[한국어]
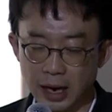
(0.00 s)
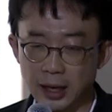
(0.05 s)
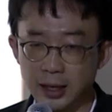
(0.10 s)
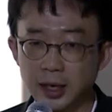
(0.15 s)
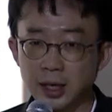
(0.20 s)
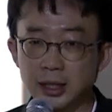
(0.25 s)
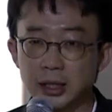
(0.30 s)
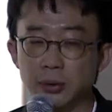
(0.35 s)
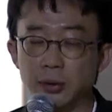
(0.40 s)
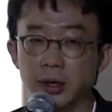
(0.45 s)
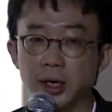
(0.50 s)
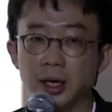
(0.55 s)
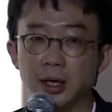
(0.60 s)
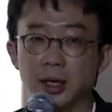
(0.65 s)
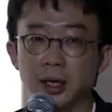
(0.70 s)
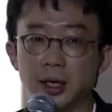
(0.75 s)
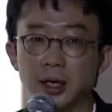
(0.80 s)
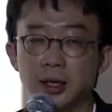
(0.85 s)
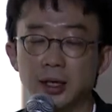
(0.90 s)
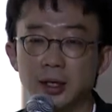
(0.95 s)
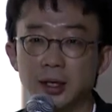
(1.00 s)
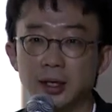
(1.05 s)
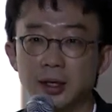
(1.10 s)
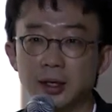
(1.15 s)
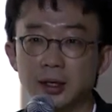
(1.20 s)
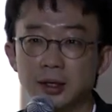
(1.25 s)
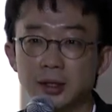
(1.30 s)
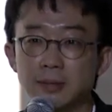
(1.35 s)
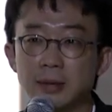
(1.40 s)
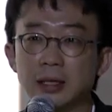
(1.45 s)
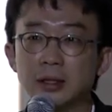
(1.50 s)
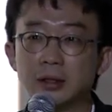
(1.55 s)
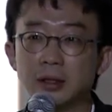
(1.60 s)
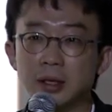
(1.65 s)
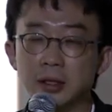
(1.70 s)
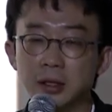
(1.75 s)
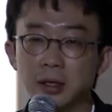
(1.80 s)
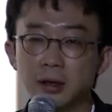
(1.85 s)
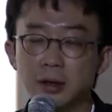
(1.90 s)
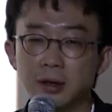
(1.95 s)
마켓이 워낙에
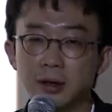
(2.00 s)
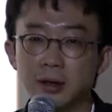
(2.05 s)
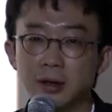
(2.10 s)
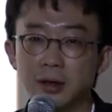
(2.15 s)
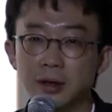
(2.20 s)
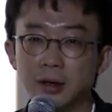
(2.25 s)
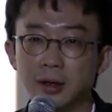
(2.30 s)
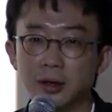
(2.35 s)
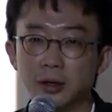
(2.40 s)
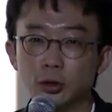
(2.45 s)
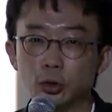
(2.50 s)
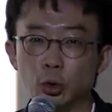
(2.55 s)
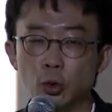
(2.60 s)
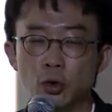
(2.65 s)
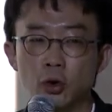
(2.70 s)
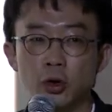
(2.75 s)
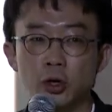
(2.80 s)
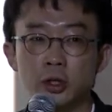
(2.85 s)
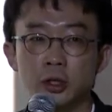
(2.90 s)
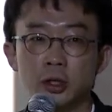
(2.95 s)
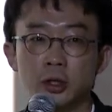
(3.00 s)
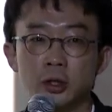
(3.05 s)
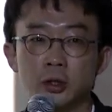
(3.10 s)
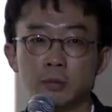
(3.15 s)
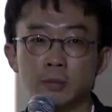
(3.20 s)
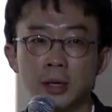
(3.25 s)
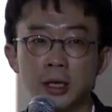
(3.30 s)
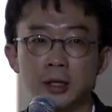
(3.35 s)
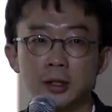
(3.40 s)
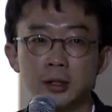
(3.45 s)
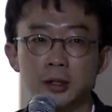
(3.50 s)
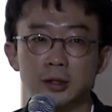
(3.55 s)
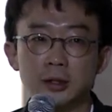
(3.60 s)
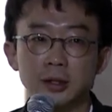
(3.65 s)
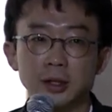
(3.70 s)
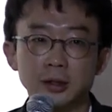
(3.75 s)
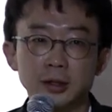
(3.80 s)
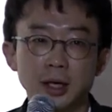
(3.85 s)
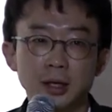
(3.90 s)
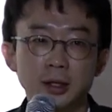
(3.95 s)
스마트해서 좋은 거는 빨리
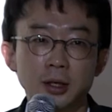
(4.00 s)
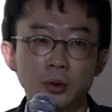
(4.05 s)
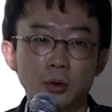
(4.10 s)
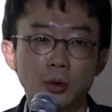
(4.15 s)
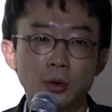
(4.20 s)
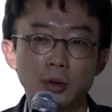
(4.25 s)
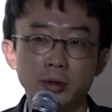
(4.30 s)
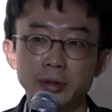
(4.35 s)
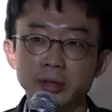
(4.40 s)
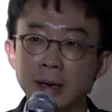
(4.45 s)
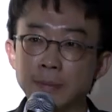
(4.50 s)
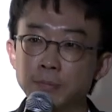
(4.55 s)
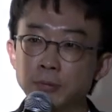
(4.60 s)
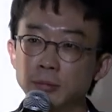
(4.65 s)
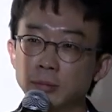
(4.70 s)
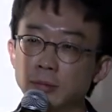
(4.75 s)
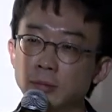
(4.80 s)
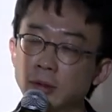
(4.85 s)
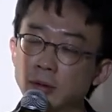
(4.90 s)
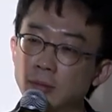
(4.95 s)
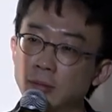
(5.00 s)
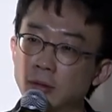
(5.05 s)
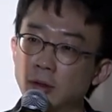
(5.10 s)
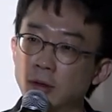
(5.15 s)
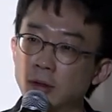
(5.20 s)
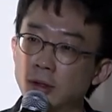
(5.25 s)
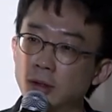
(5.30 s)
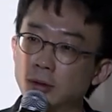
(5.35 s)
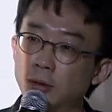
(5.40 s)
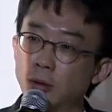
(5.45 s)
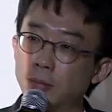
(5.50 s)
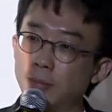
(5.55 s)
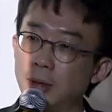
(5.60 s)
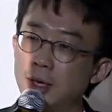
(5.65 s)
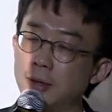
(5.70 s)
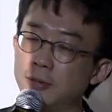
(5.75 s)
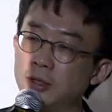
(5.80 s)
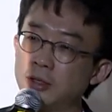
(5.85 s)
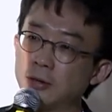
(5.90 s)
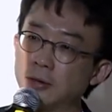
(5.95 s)
잘 되고 나쁜 거는 또
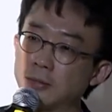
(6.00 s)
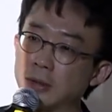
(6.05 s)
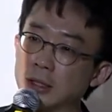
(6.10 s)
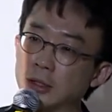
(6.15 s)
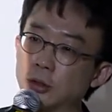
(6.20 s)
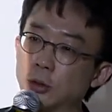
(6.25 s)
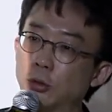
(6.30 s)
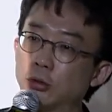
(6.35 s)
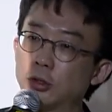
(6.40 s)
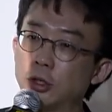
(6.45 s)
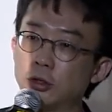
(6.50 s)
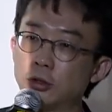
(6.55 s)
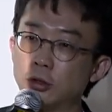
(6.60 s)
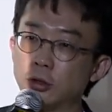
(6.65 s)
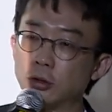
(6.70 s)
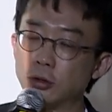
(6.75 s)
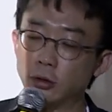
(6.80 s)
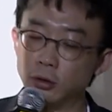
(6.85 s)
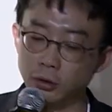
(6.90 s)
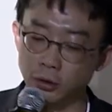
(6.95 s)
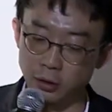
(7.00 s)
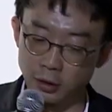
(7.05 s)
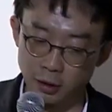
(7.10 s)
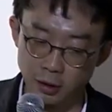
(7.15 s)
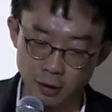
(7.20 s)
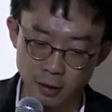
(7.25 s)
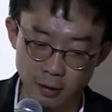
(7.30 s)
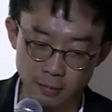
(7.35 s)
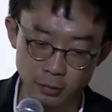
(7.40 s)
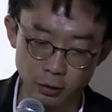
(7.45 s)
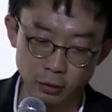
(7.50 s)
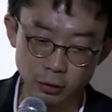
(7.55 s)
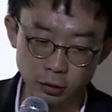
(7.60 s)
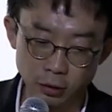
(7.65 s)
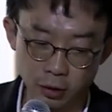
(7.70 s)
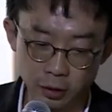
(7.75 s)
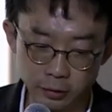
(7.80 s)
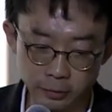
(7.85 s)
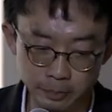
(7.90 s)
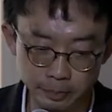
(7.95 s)
빨리 피드백 받아서 고칠 수 있고 뭐
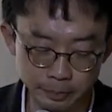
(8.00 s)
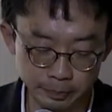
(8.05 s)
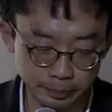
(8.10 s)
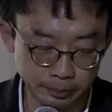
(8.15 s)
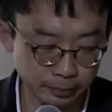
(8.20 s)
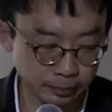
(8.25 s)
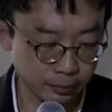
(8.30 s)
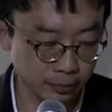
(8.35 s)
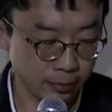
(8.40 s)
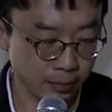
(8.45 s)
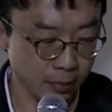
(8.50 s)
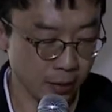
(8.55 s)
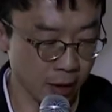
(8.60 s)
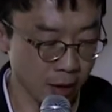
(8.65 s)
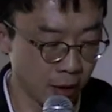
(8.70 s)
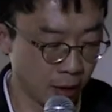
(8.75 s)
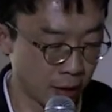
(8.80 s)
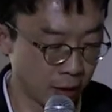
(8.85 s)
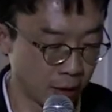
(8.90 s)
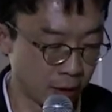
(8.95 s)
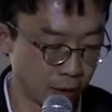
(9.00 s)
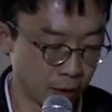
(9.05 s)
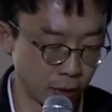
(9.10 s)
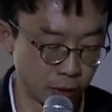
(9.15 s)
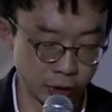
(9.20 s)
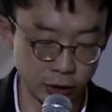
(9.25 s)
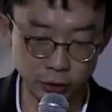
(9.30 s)
그런 어,